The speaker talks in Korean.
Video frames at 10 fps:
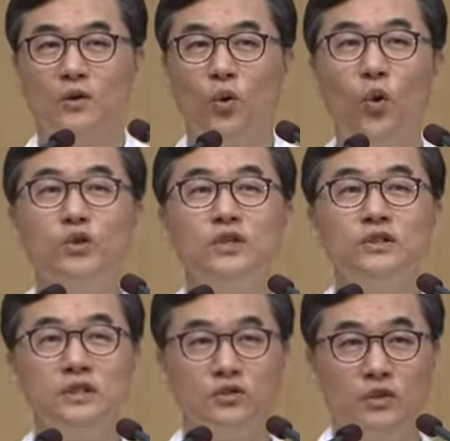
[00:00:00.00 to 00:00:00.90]

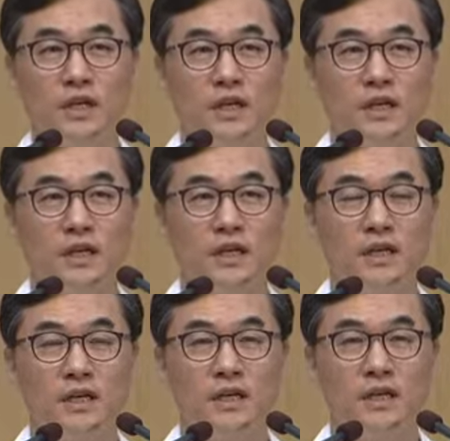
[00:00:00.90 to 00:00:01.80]
5년 뒤에
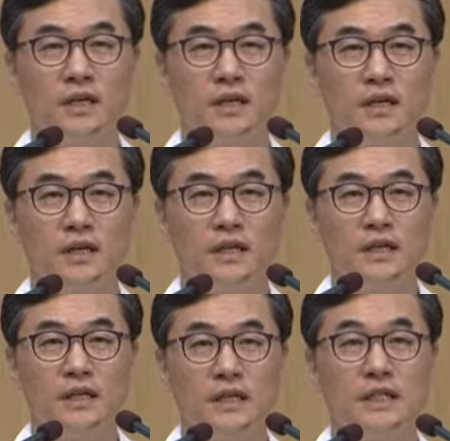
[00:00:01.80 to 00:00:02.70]

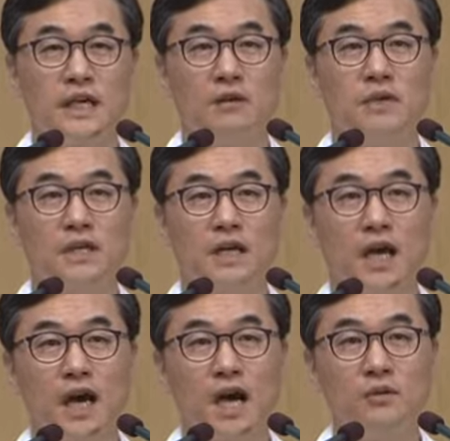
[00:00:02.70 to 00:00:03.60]
이
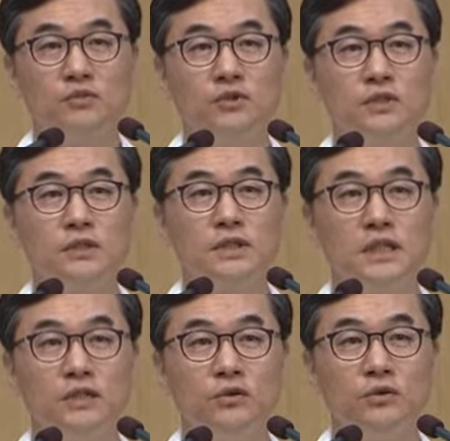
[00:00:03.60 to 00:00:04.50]
자매에게 아무런
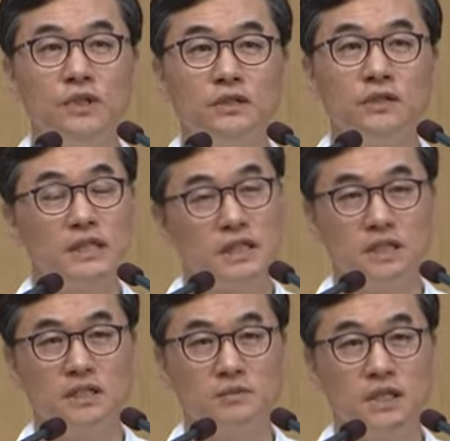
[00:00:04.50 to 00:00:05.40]
일도 일어나지
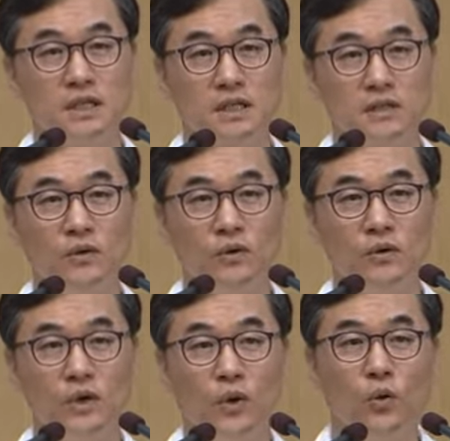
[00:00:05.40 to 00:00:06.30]
않았습니다. 그리고
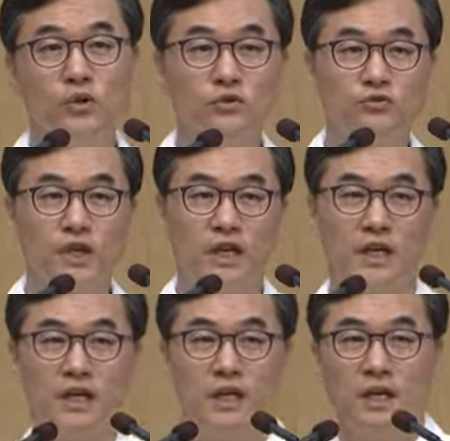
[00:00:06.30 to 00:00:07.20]
5년 후에
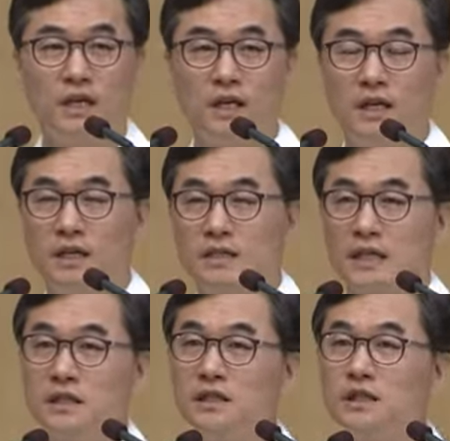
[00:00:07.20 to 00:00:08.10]

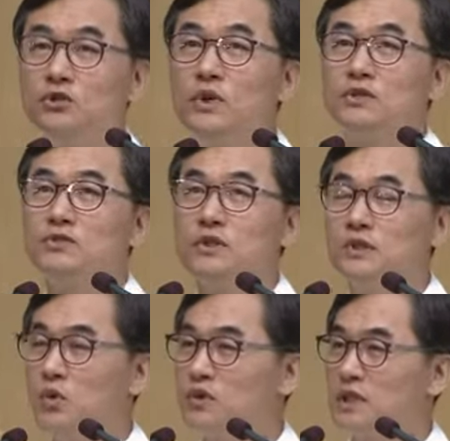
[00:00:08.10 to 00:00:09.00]
자신을 기도해 준
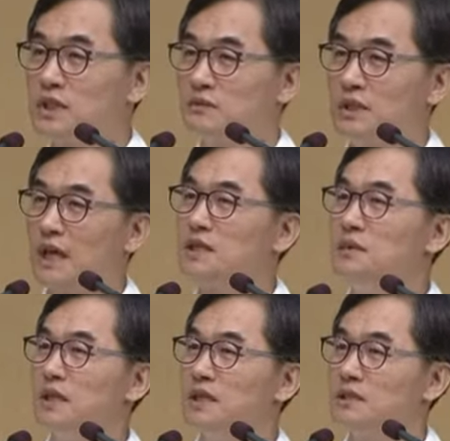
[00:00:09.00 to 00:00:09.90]
그 목사님을 다시
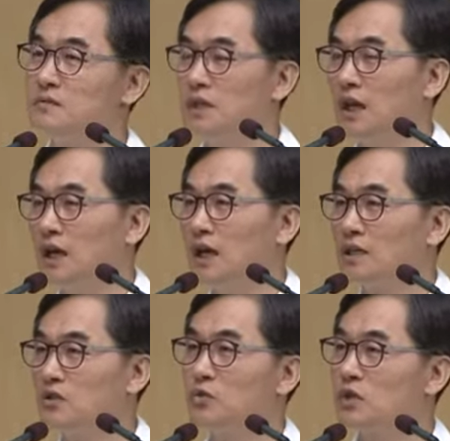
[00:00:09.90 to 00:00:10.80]
만났습니다.
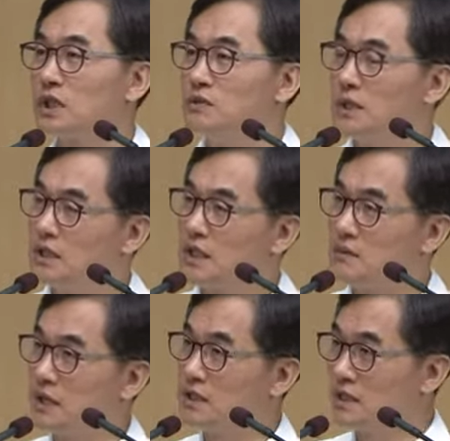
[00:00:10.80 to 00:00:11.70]
그리고 목사님에게 이
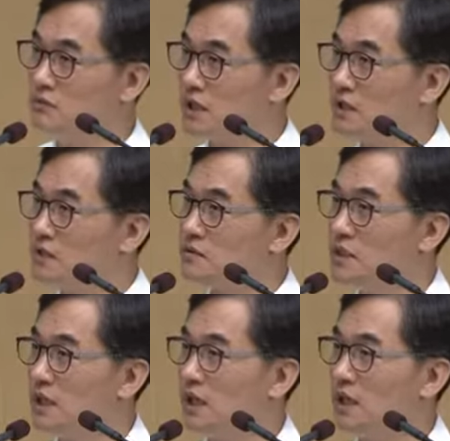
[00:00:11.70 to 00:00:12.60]
자매가
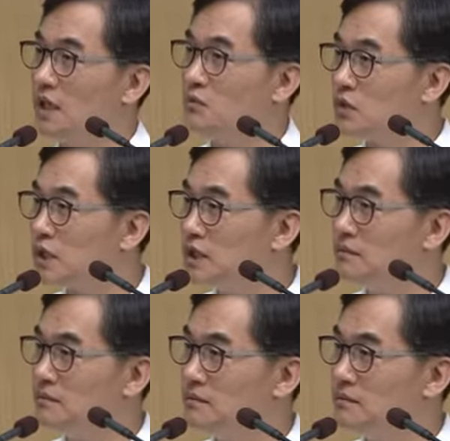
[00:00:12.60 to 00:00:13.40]
질문하였습니다. 목사님,